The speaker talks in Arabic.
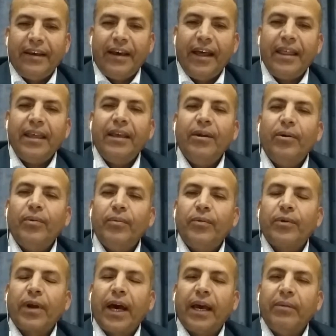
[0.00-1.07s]
هذه
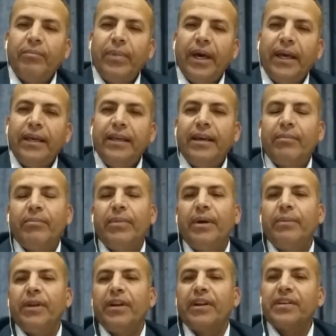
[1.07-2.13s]
الأمور أحبائي هي من
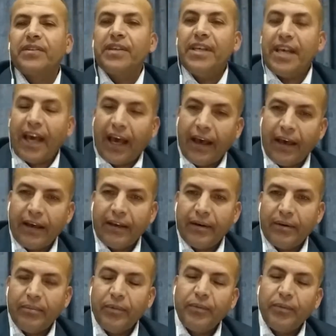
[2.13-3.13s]
باب النصيحة